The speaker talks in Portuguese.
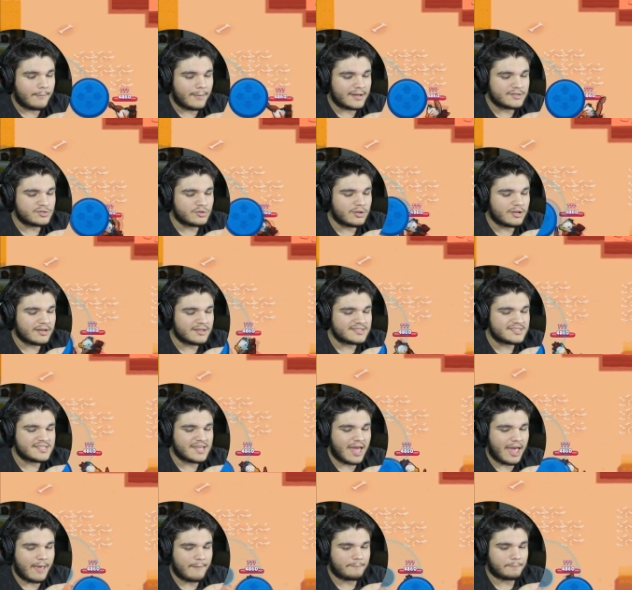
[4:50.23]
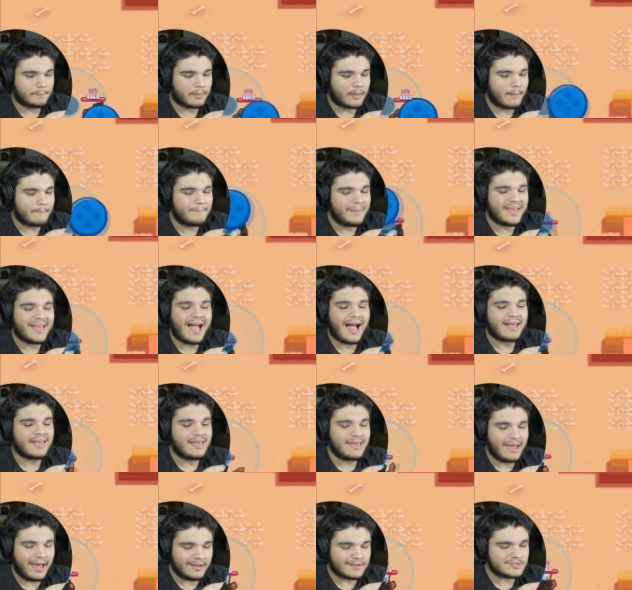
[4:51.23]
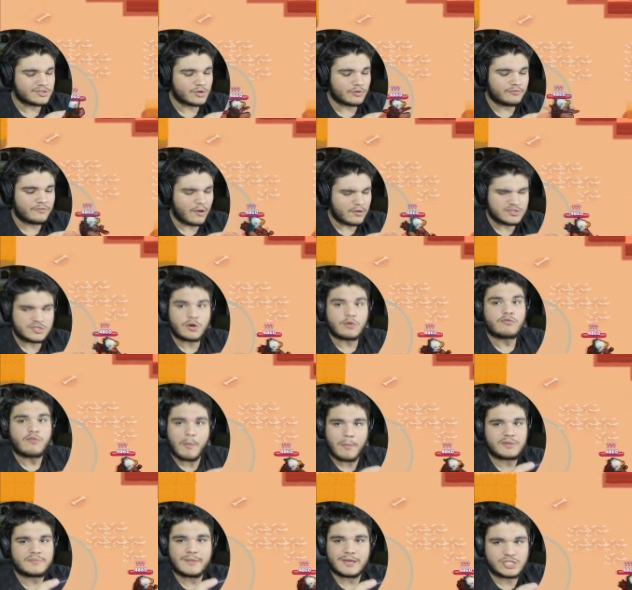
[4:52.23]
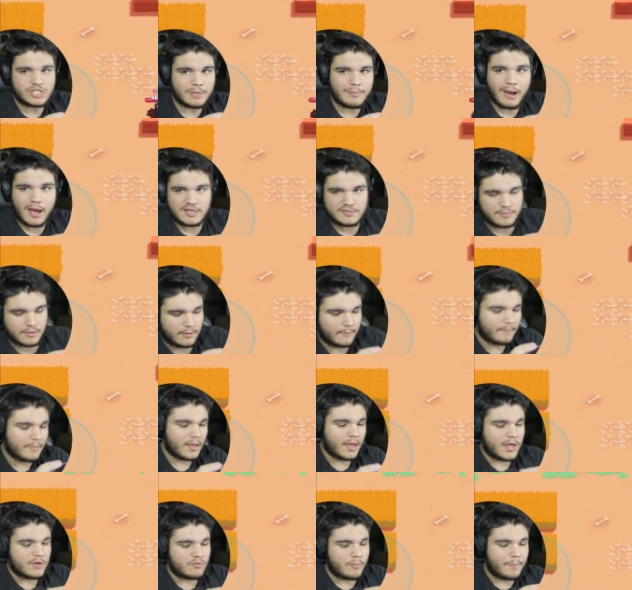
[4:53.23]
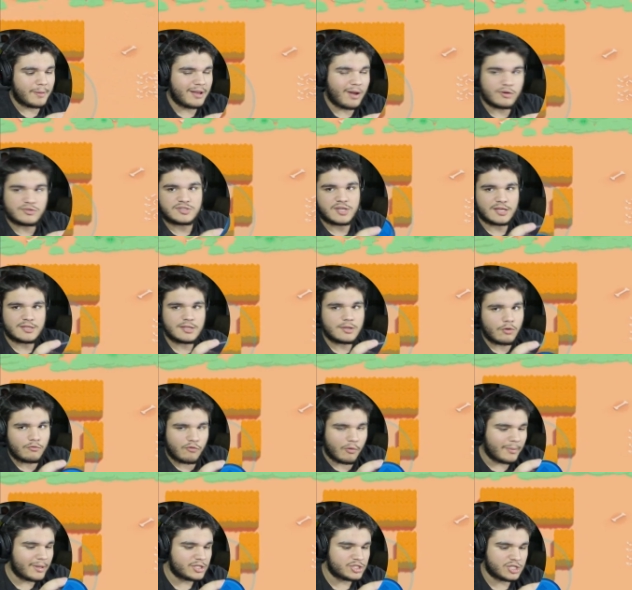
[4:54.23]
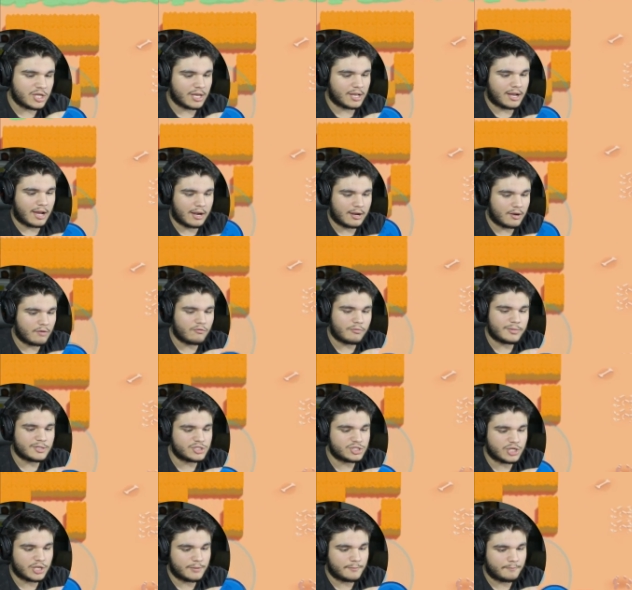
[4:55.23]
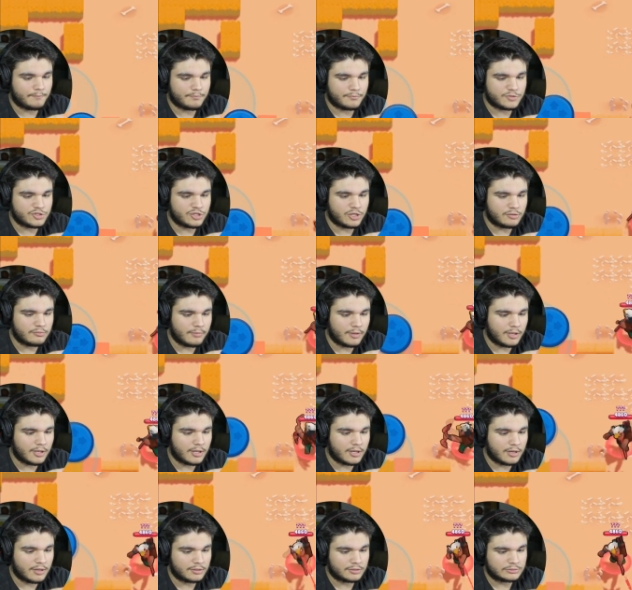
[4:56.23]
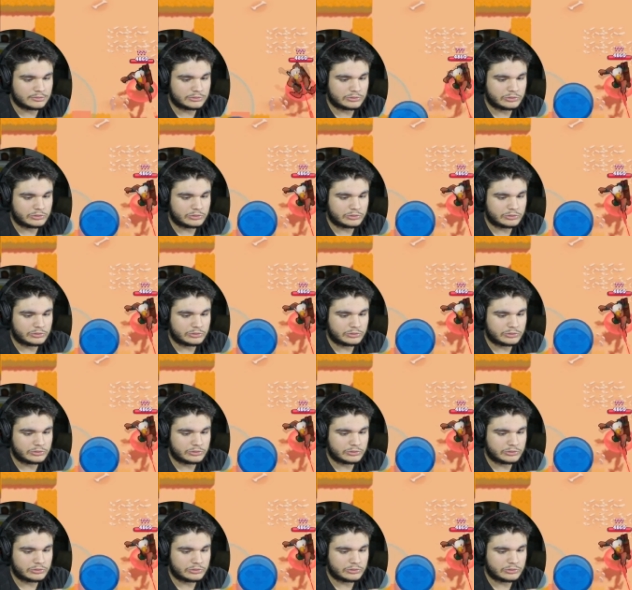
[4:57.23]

Mas o lance é pegar 500 troféus e não vou mais mexer mais, mano. Vou pegar os 500 e não vou mexer, cara. Não vou mexer. De jeito e maneira.